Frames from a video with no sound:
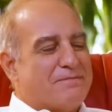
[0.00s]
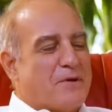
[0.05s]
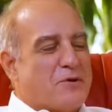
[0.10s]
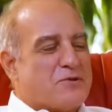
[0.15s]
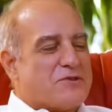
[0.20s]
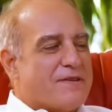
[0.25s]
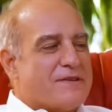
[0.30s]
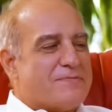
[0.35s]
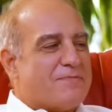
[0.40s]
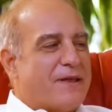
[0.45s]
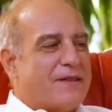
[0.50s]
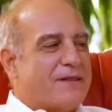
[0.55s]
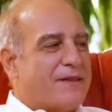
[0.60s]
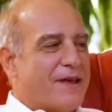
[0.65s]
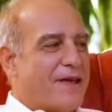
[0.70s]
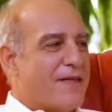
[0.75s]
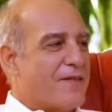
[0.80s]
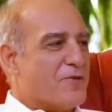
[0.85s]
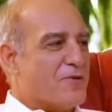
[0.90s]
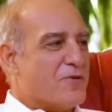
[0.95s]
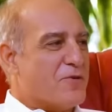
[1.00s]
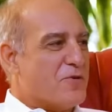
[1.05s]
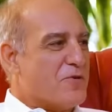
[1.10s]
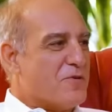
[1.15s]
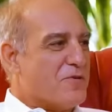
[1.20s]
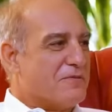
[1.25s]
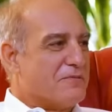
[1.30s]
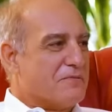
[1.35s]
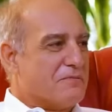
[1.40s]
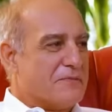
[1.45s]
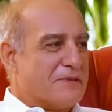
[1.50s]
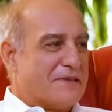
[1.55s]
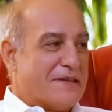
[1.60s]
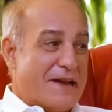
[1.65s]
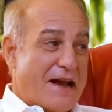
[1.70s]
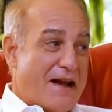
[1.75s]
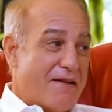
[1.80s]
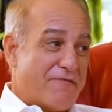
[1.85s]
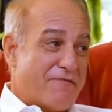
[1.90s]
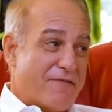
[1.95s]
os habéis planteado
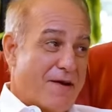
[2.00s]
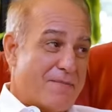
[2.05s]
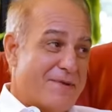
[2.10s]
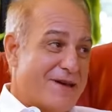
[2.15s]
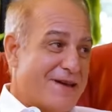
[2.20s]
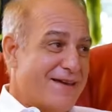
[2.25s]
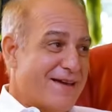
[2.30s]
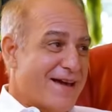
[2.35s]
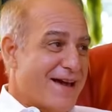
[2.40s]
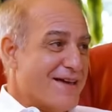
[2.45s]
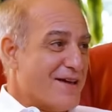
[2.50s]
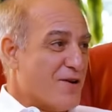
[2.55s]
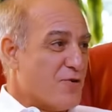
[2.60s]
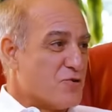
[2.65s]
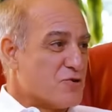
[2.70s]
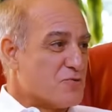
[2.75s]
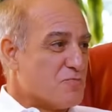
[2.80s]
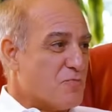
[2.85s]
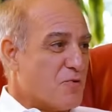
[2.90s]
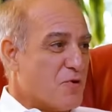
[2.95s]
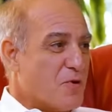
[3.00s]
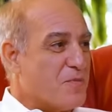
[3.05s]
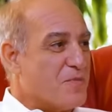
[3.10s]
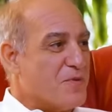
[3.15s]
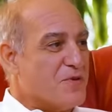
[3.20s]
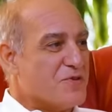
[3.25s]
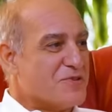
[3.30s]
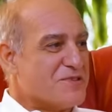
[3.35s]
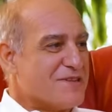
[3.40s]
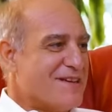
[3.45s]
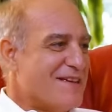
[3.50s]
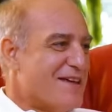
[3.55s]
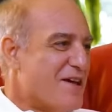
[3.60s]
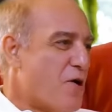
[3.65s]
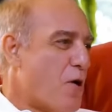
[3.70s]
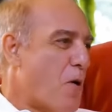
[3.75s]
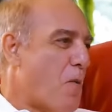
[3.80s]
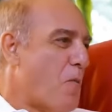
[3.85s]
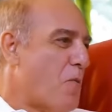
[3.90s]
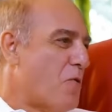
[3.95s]
tener familia, hijos propios y
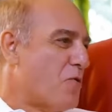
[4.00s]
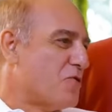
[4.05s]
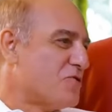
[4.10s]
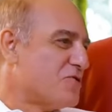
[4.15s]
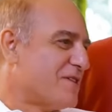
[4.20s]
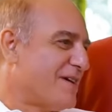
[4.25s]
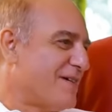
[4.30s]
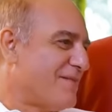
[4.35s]
cómo los...